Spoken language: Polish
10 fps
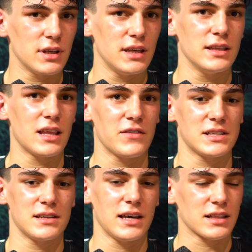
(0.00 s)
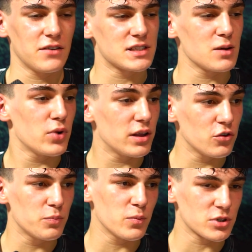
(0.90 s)
i najwięcej, jak najwięcej
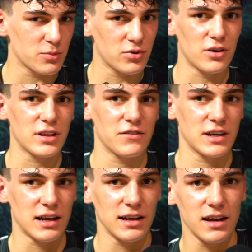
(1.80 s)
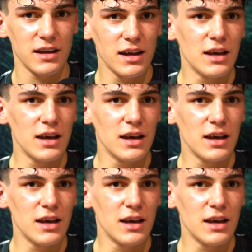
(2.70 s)
błędów, mimo że była ona wygrana,